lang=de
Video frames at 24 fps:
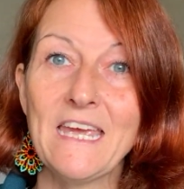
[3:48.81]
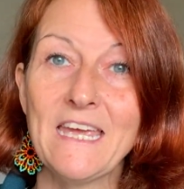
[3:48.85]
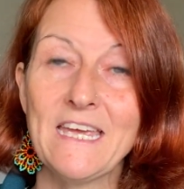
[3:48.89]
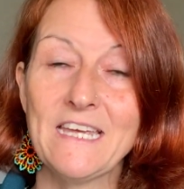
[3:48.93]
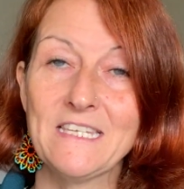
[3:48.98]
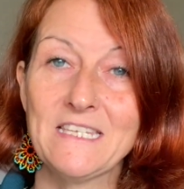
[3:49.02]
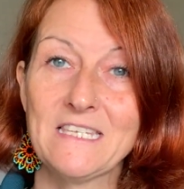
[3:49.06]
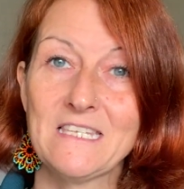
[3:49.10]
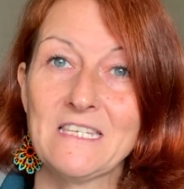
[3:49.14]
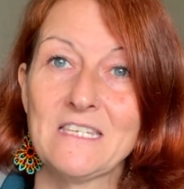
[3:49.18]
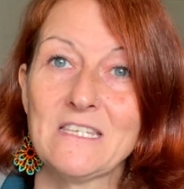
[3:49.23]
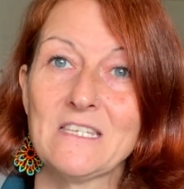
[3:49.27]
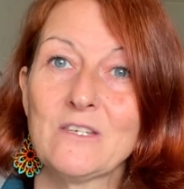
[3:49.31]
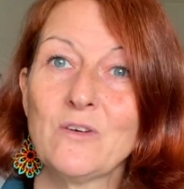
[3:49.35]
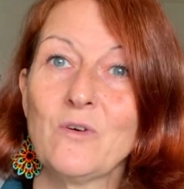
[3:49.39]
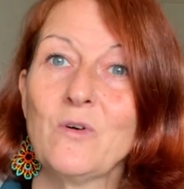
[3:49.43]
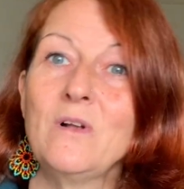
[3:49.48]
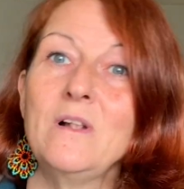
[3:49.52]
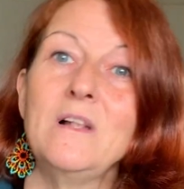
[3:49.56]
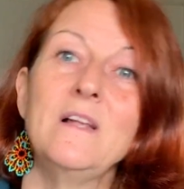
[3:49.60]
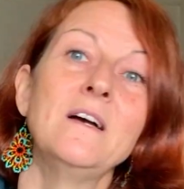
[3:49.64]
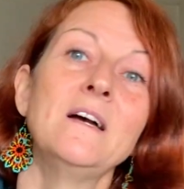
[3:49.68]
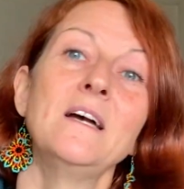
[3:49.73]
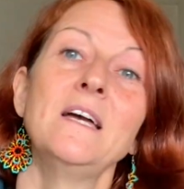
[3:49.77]
essen
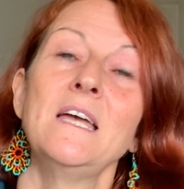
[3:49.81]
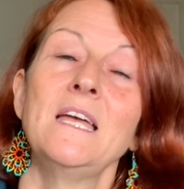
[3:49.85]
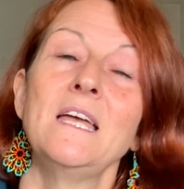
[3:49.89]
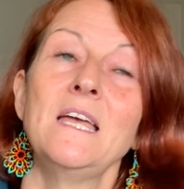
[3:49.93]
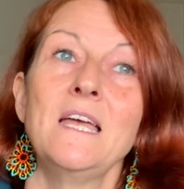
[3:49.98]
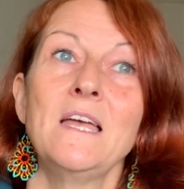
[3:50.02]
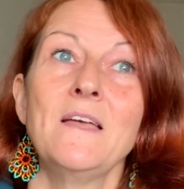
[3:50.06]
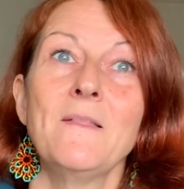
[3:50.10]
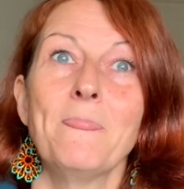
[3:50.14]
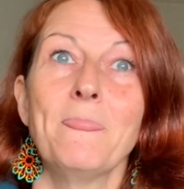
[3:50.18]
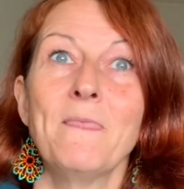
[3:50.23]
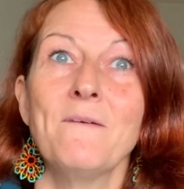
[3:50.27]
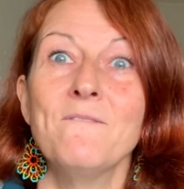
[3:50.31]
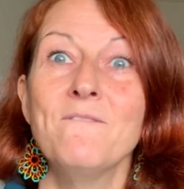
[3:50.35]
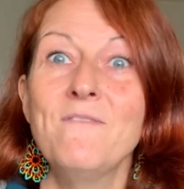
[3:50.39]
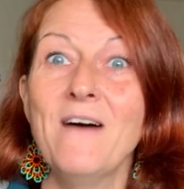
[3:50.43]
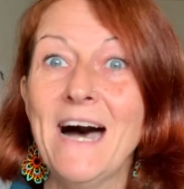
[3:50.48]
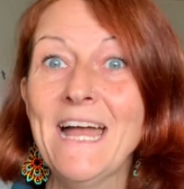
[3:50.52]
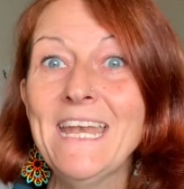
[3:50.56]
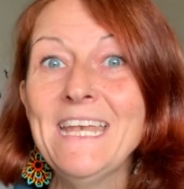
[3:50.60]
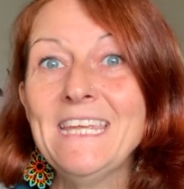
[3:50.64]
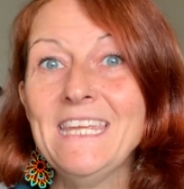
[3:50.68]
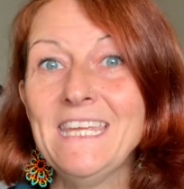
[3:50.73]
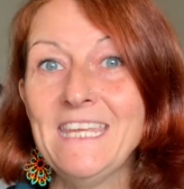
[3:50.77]
soll,
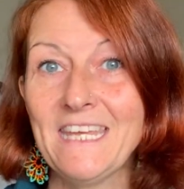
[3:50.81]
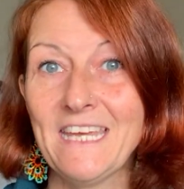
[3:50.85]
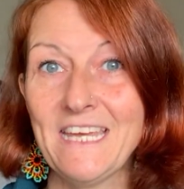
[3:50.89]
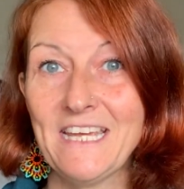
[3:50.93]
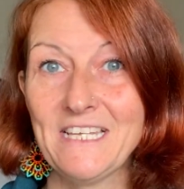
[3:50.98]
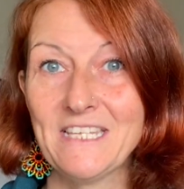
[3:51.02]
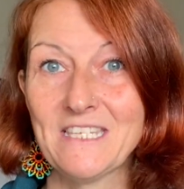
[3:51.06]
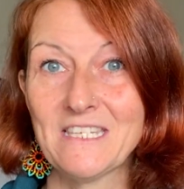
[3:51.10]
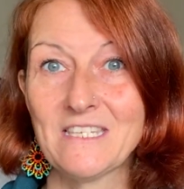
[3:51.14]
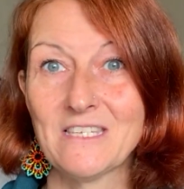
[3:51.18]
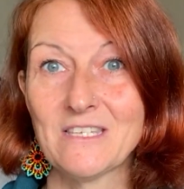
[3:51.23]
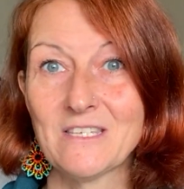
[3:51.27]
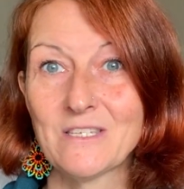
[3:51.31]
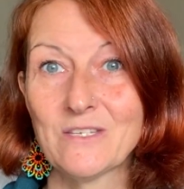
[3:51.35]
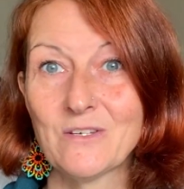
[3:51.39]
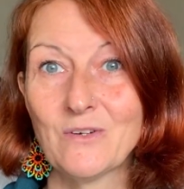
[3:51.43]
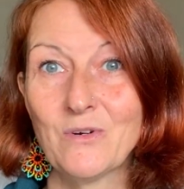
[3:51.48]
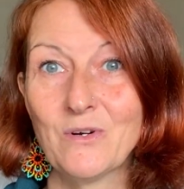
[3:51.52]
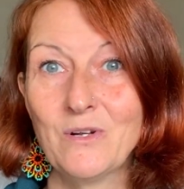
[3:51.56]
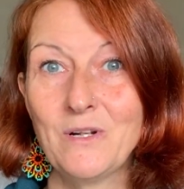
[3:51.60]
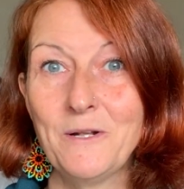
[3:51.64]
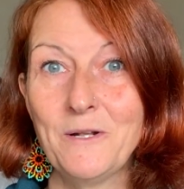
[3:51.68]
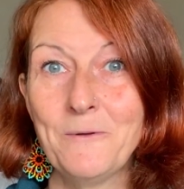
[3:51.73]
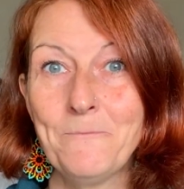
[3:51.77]
wann ich essen
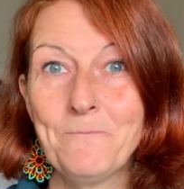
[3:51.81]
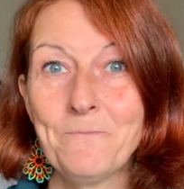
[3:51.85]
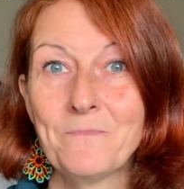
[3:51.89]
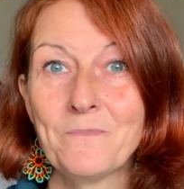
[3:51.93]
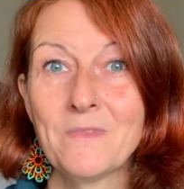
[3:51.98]
soll.